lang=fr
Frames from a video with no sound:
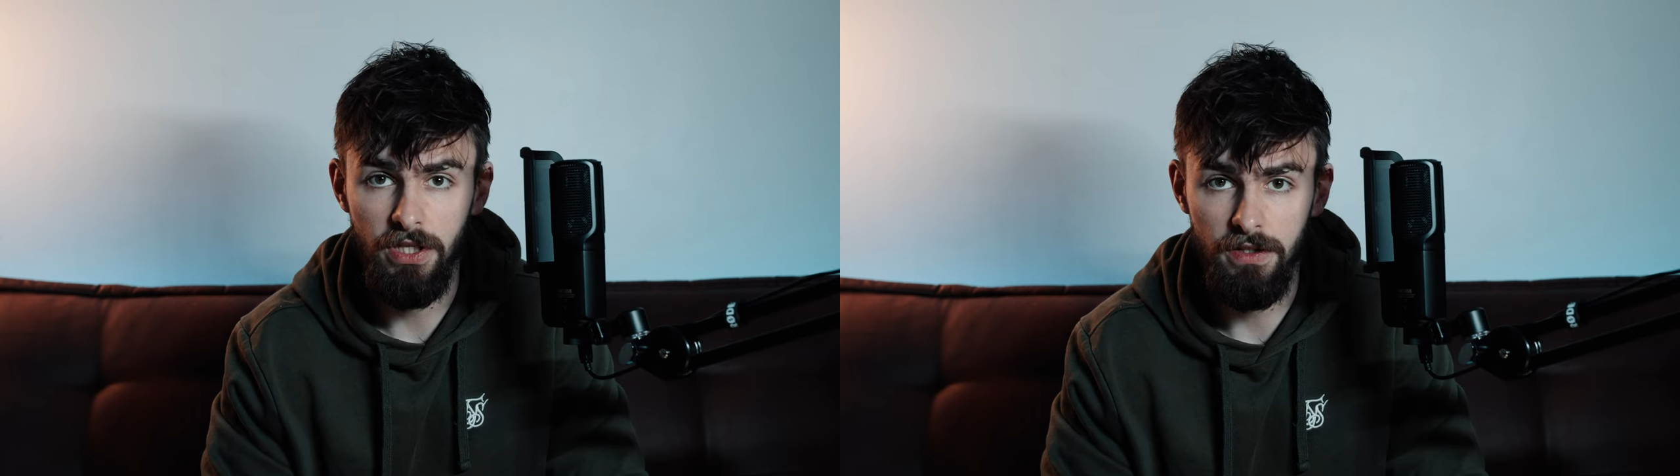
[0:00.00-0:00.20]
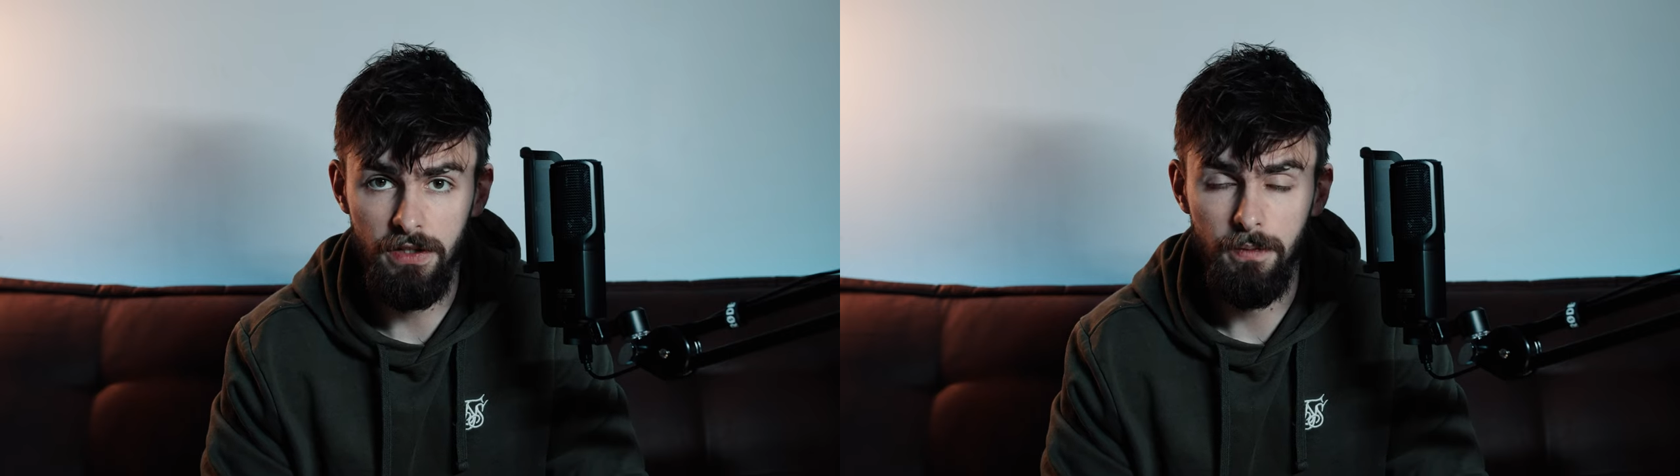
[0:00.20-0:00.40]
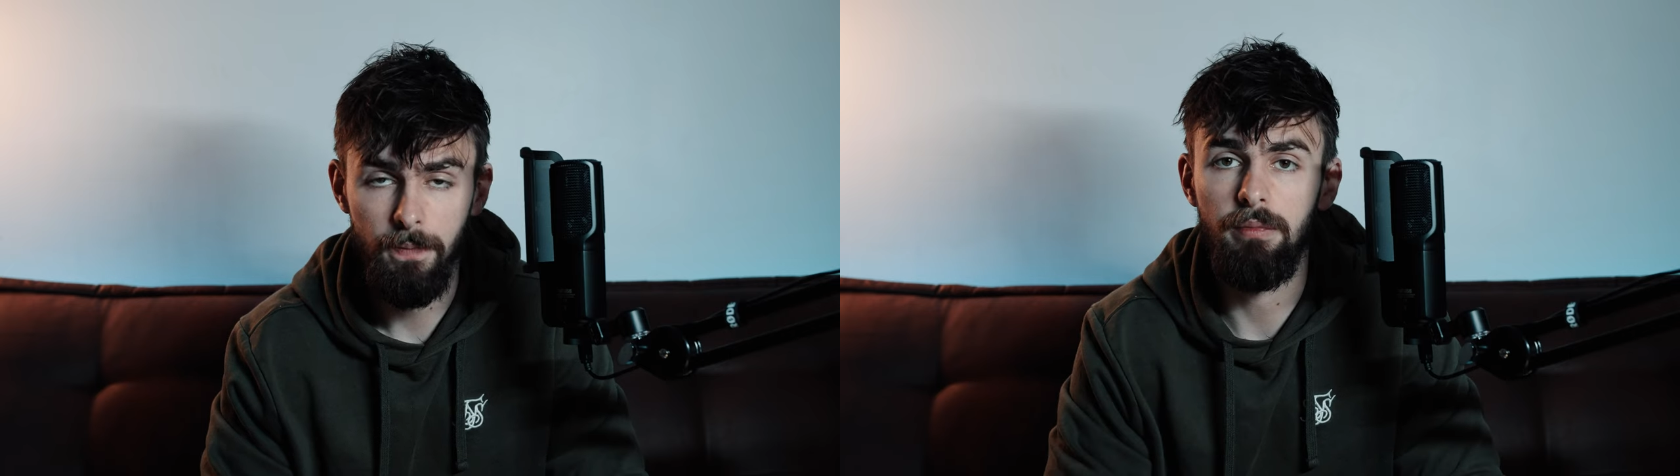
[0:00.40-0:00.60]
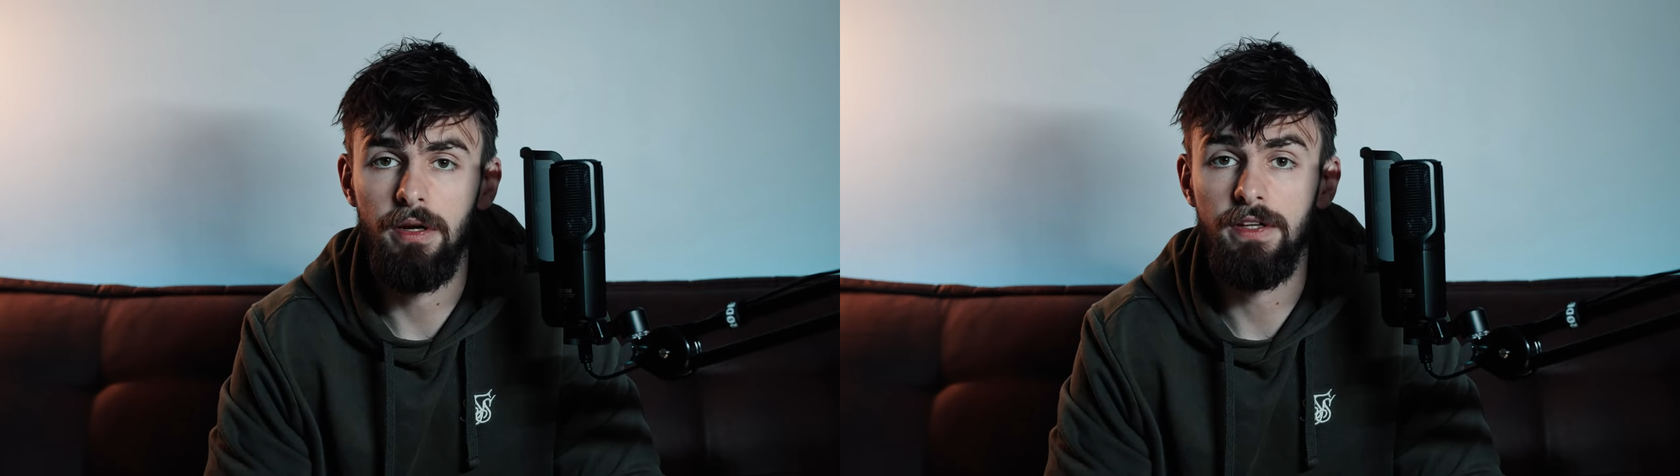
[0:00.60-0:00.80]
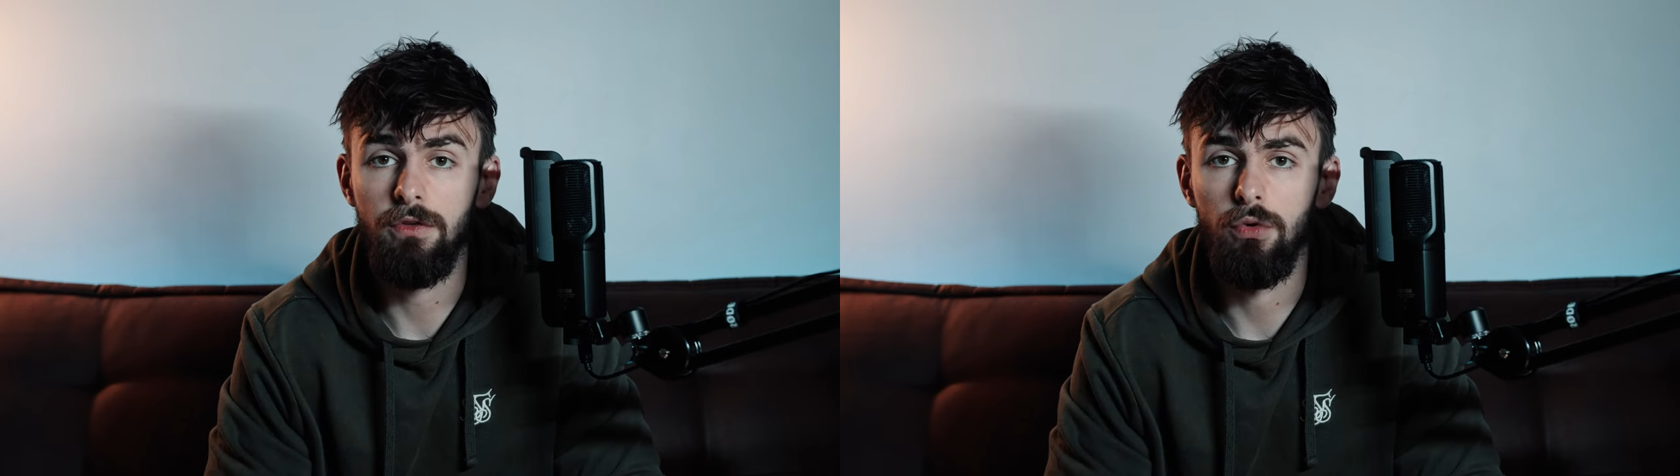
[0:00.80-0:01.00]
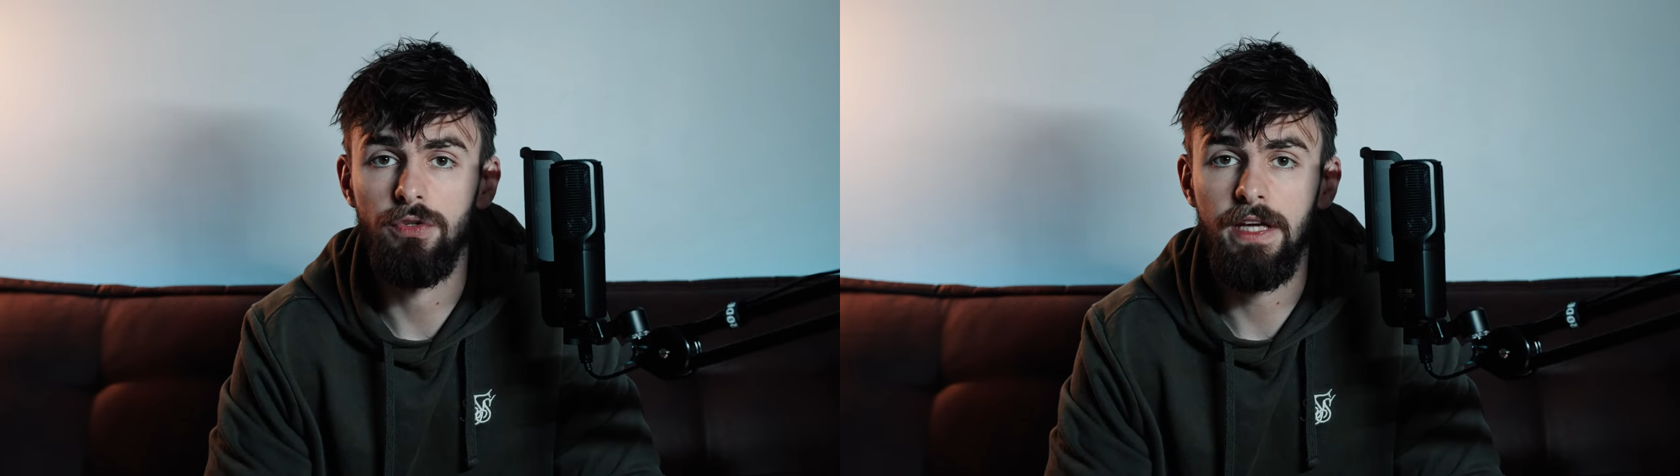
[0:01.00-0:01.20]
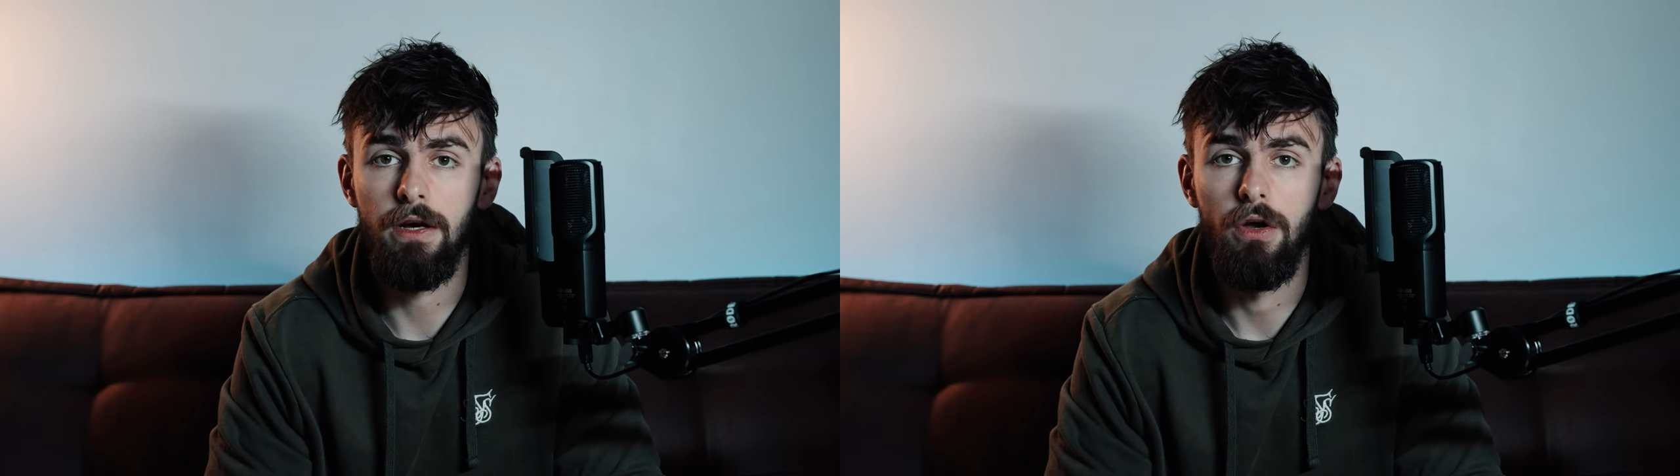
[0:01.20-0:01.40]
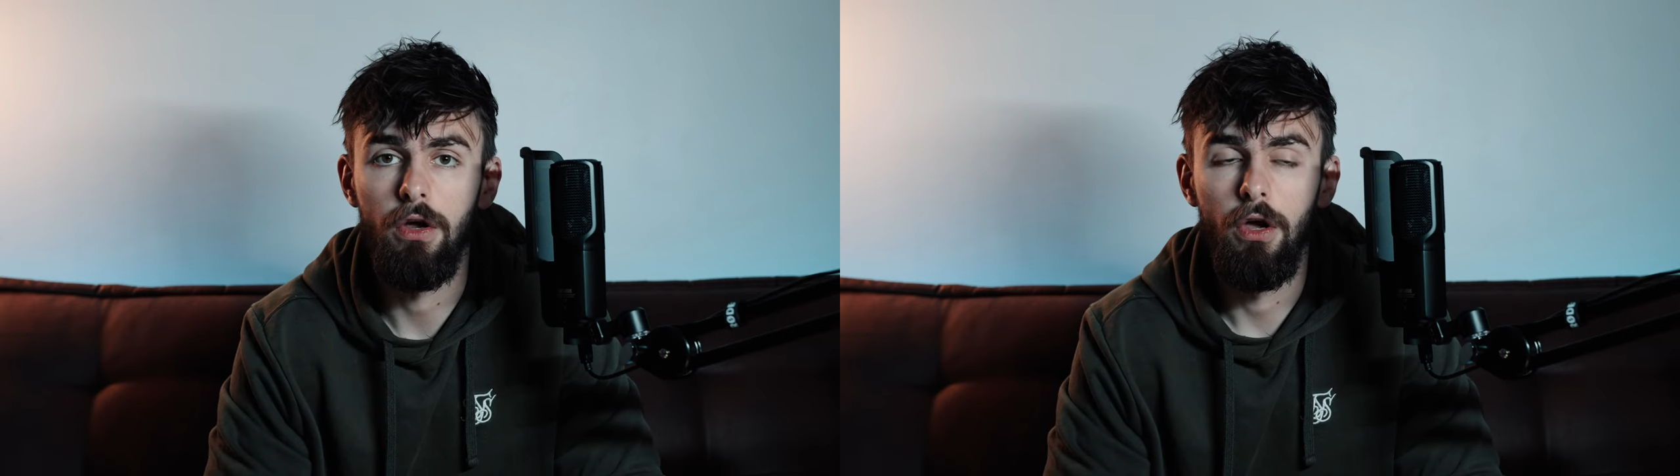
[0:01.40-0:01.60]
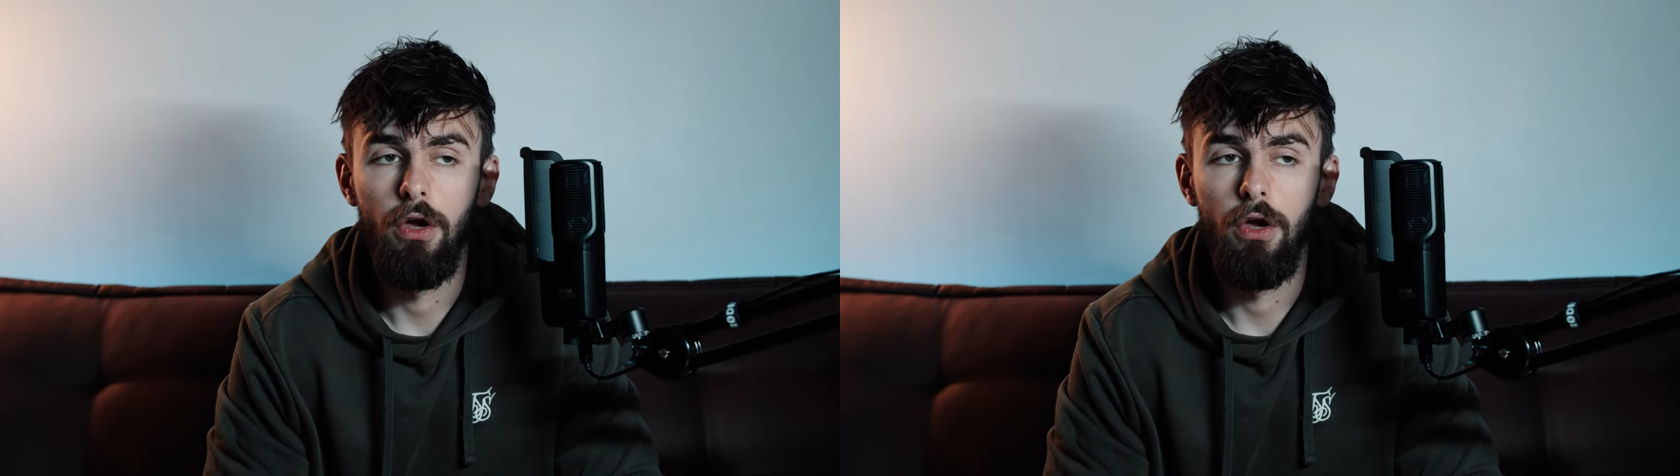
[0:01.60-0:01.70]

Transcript: technique, c'est un planning dans lequel